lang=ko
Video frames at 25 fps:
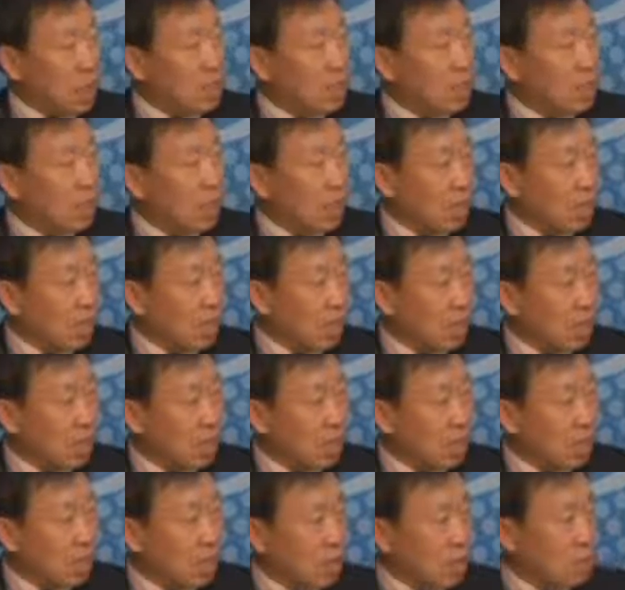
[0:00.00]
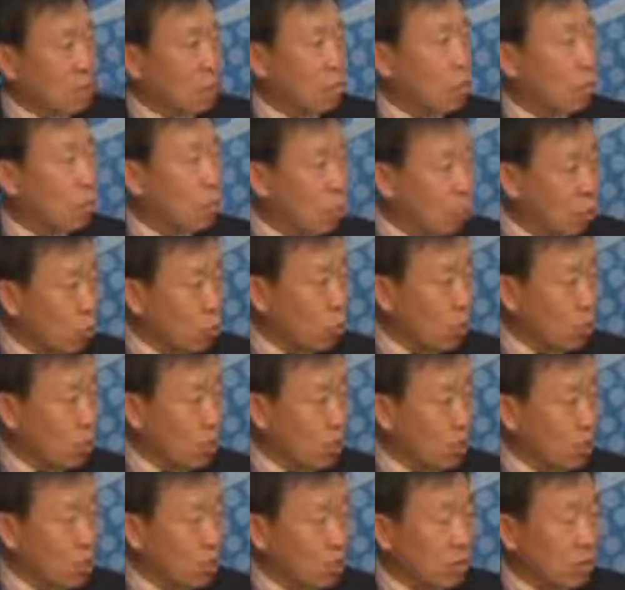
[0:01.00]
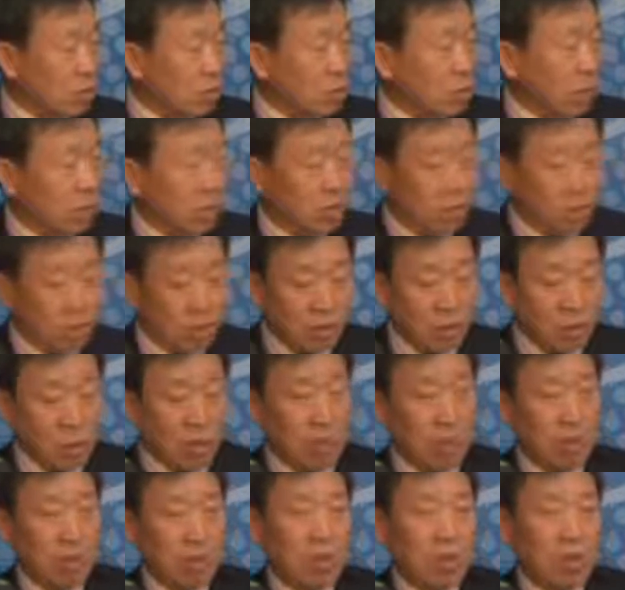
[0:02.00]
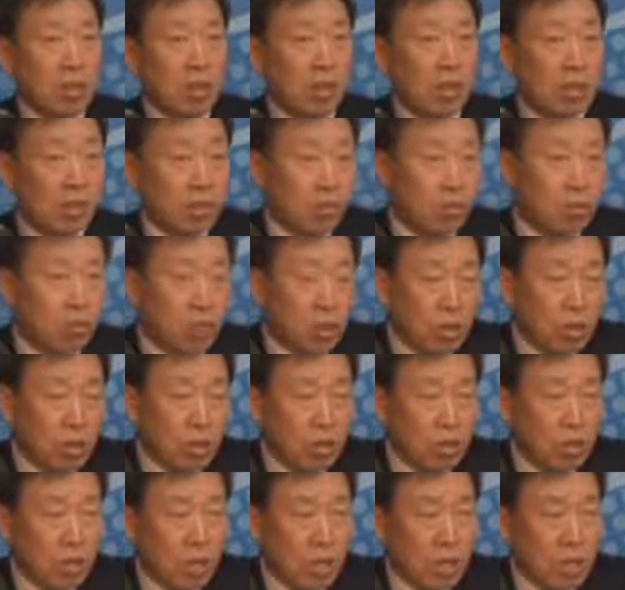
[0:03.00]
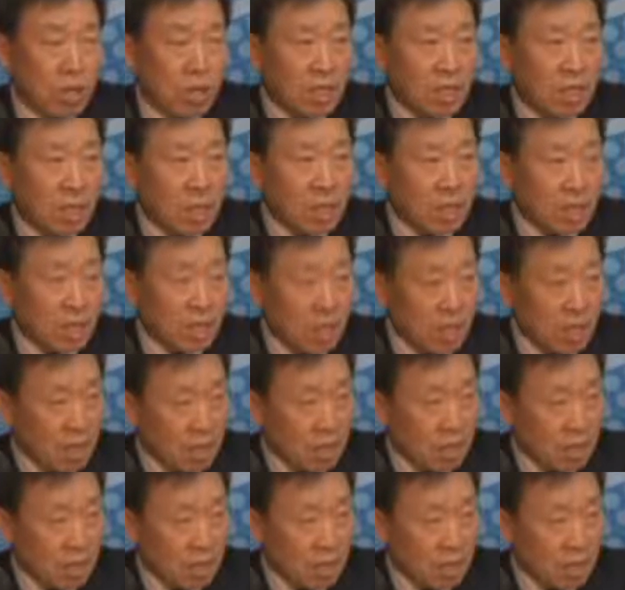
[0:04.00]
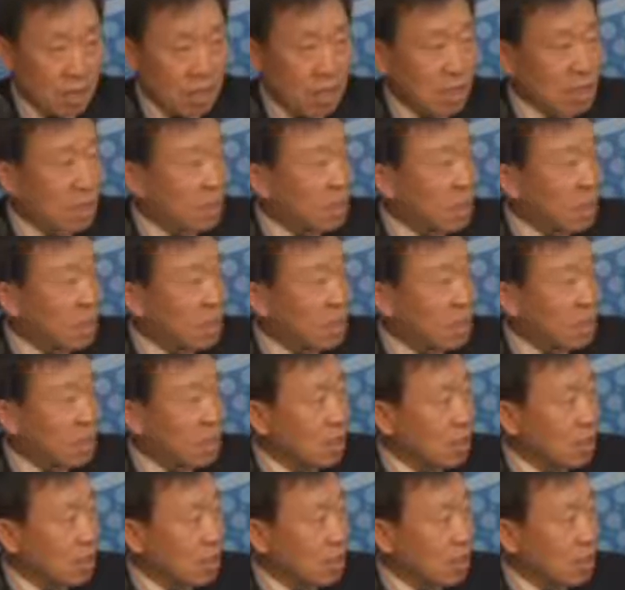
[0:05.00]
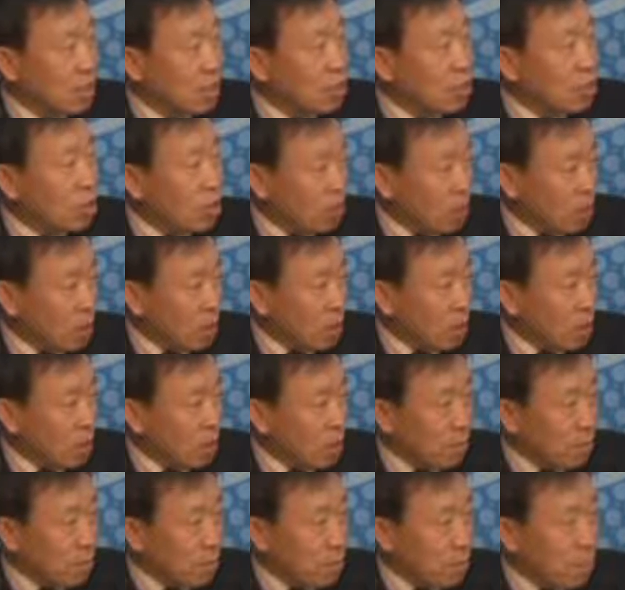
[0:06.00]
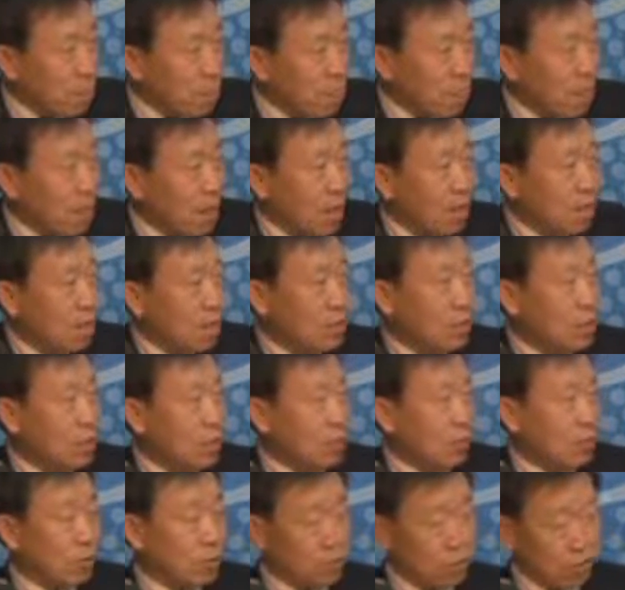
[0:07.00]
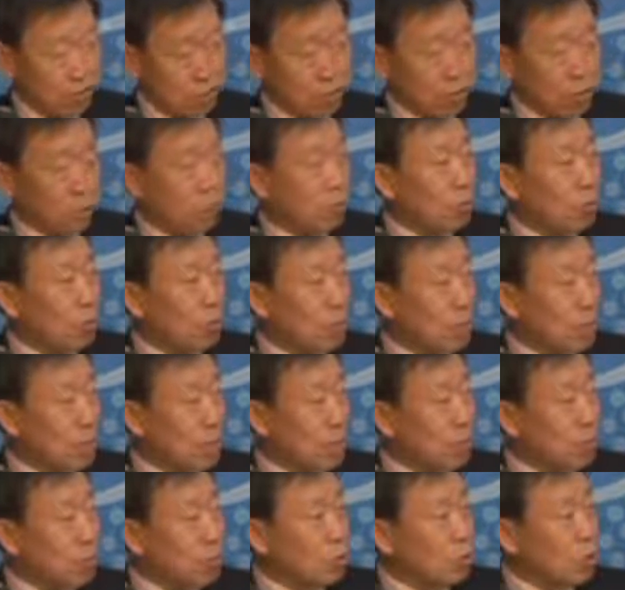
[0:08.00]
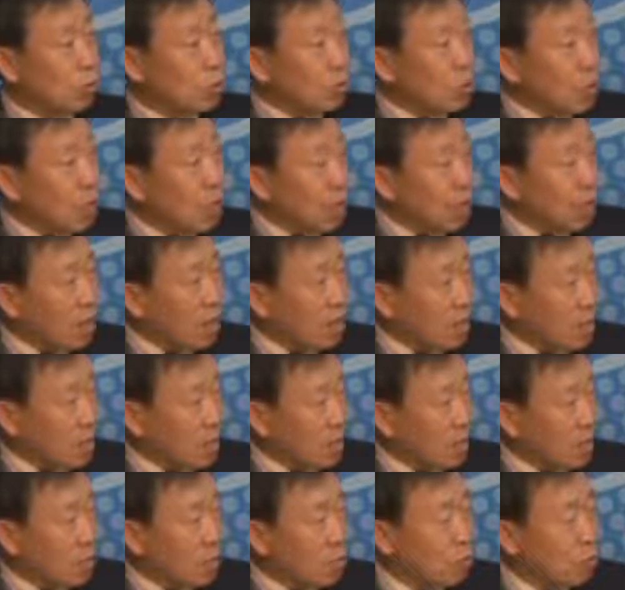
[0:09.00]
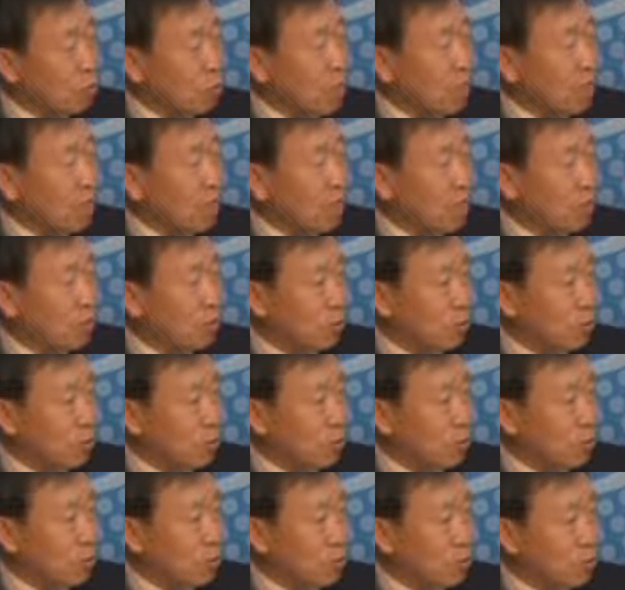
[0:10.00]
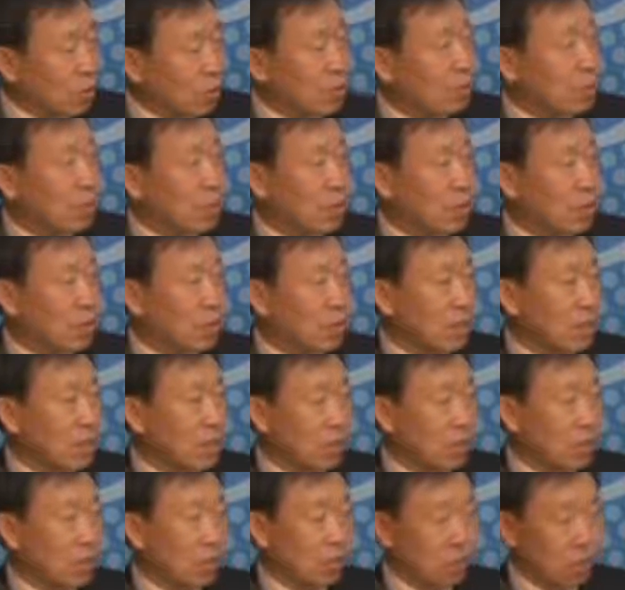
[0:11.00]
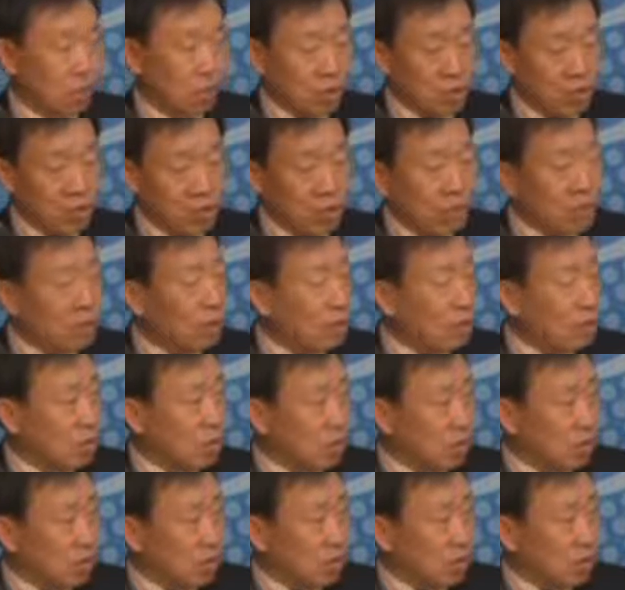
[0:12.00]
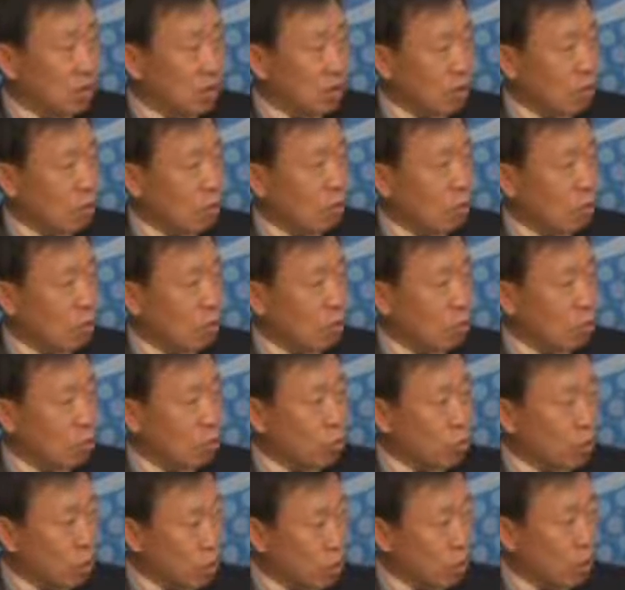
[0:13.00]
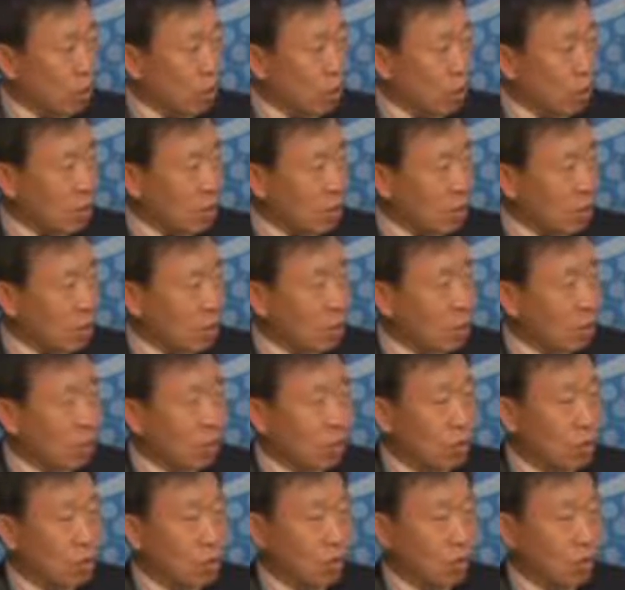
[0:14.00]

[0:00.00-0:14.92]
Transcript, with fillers: 빠져나갔다가 다시 돌아오고 있거든. 그러니까 우리 고장에 살아라 얘기는 하기 어렵지만 우리 고장이 좋다라고 얘기는 할 수 있거든요. 그러면 우리 나갔던 인구들도 돌아오게 되고